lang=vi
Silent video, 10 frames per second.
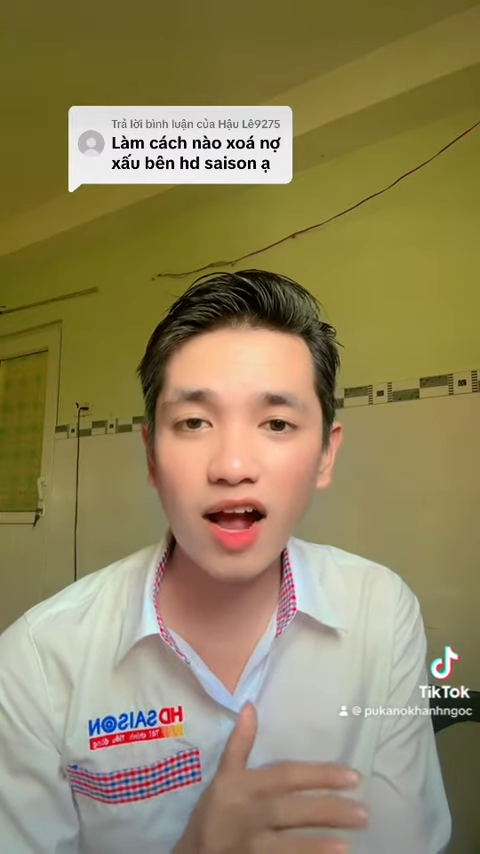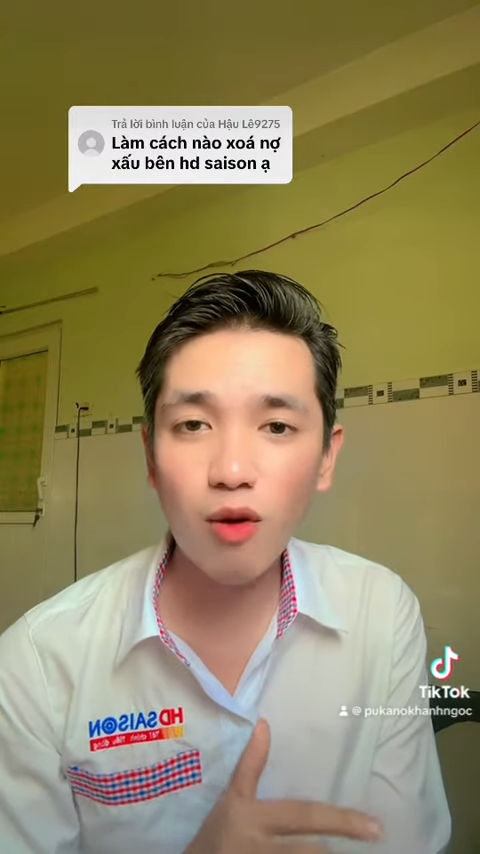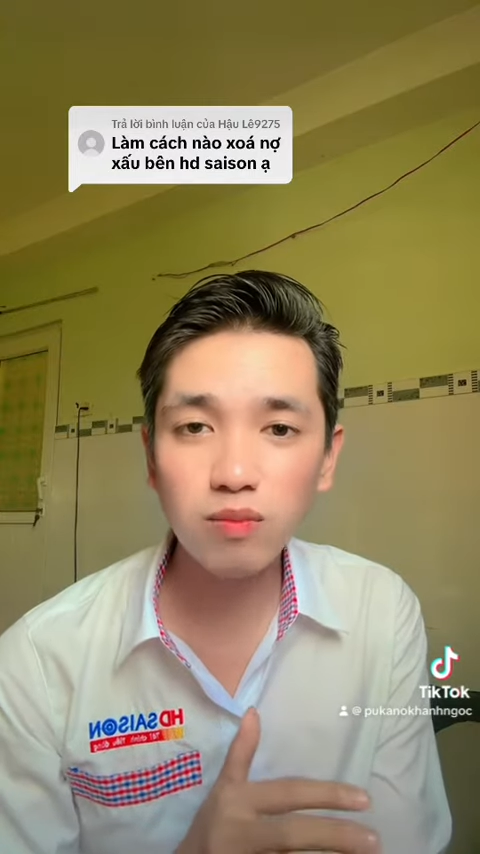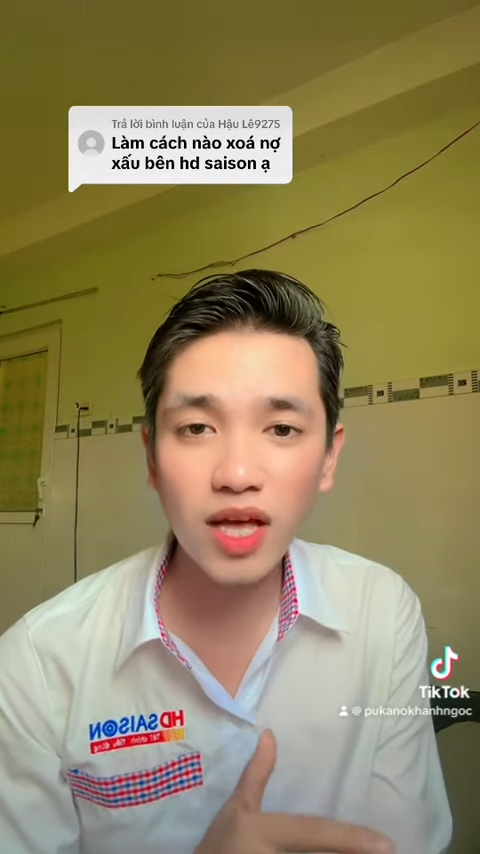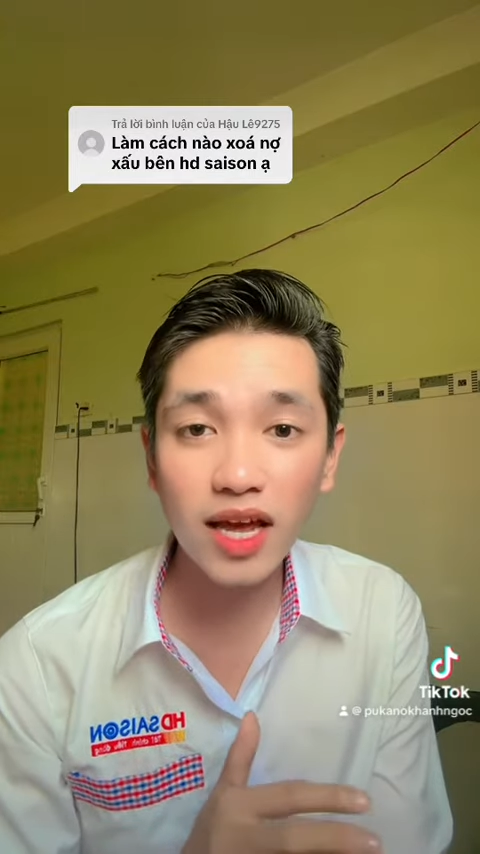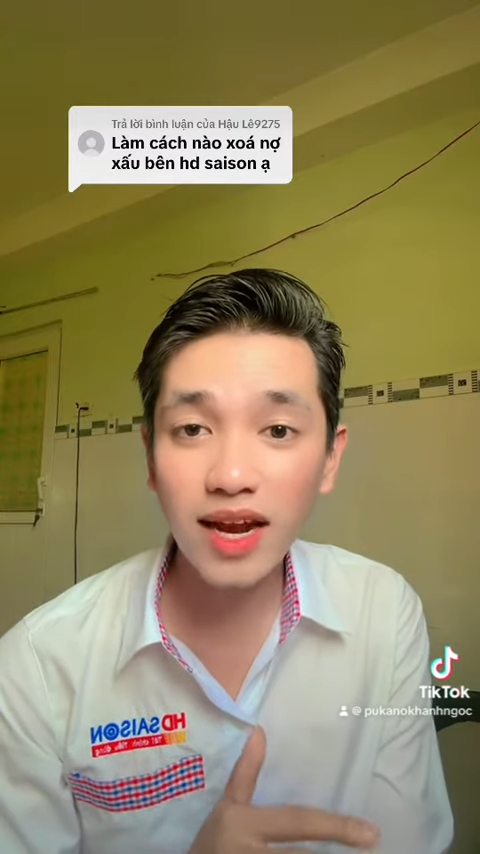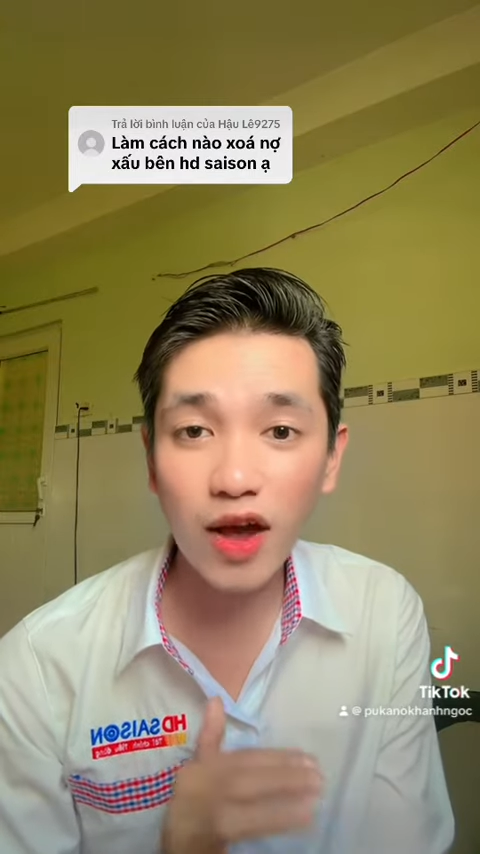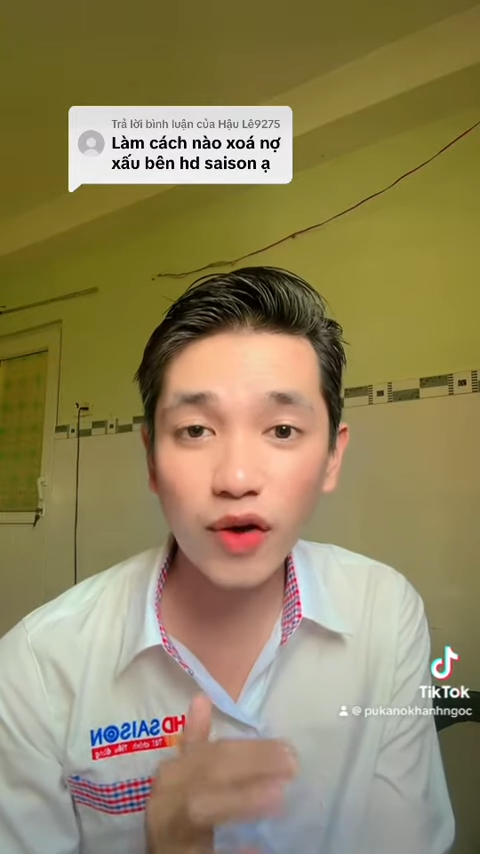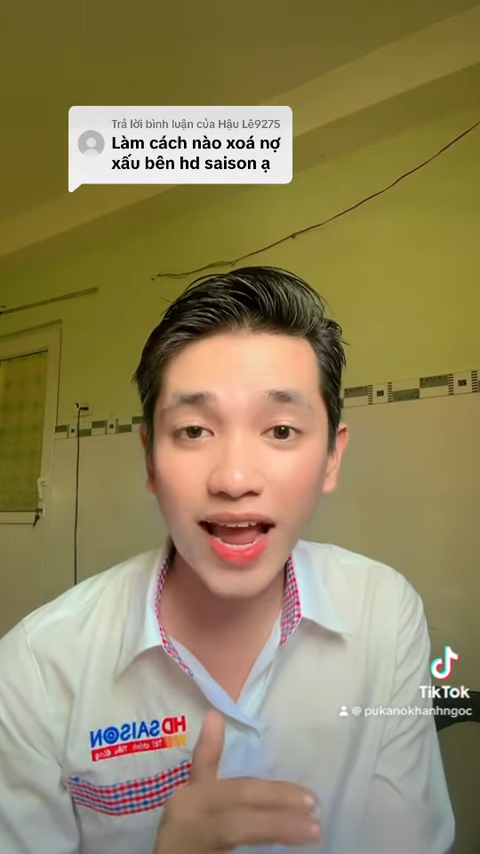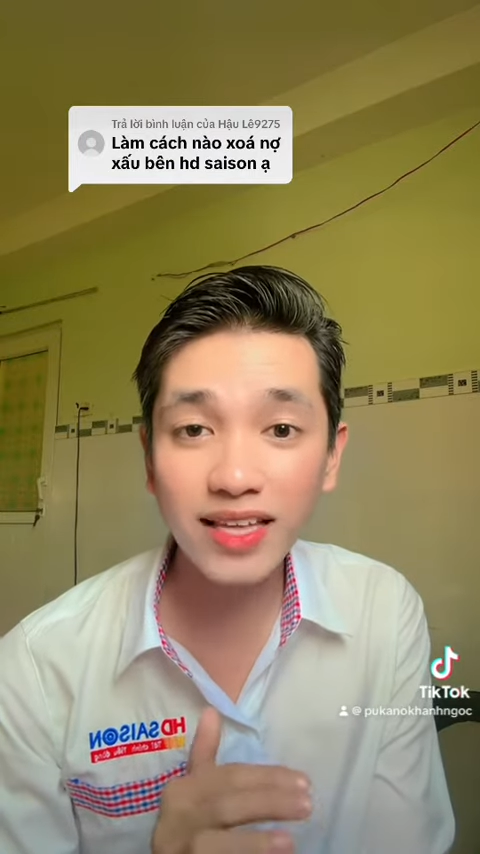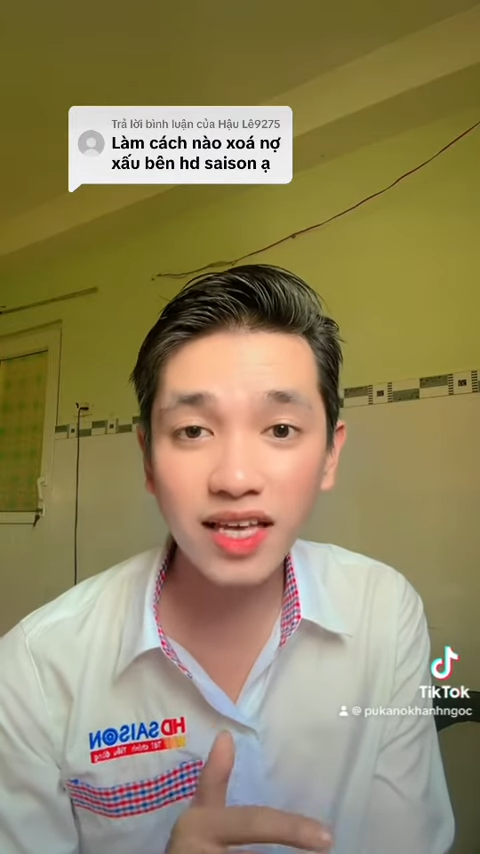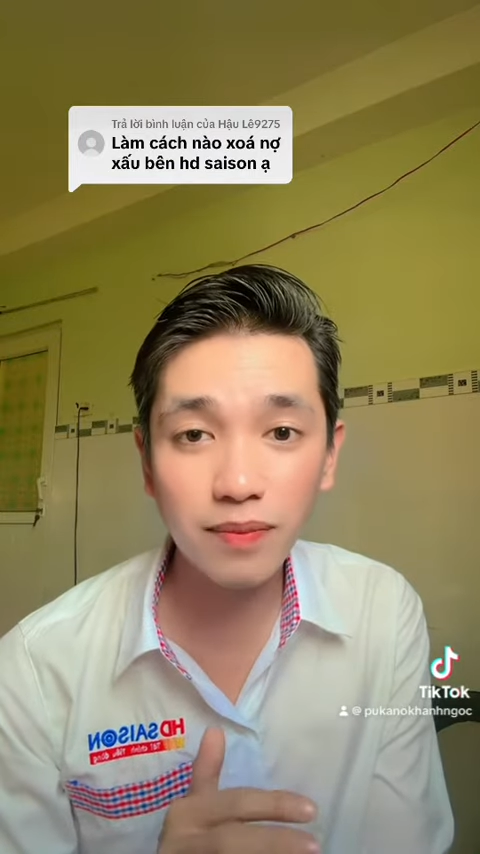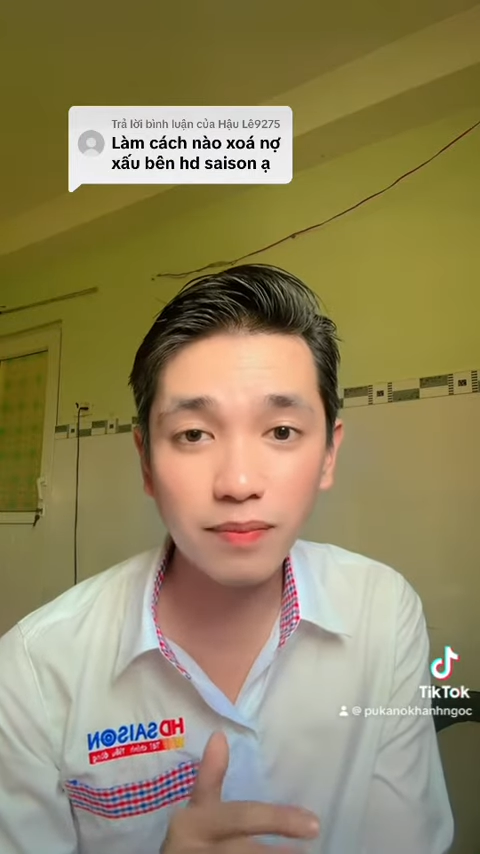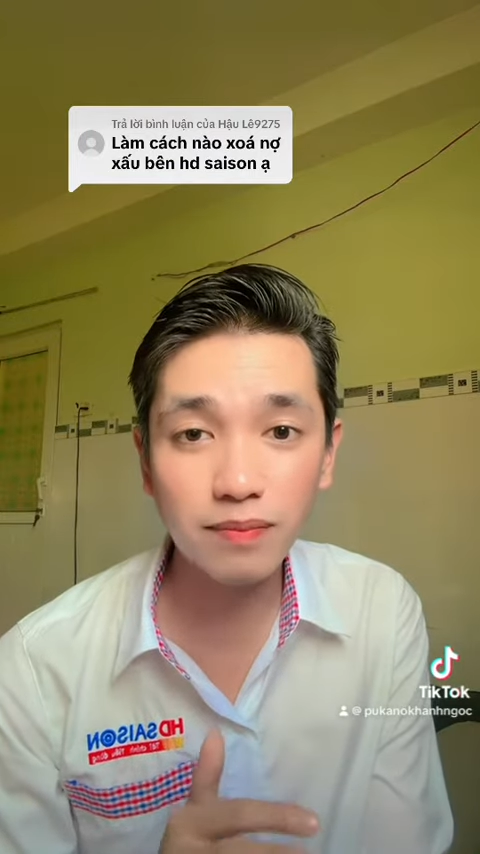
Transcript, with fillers: không thể nào can thiệp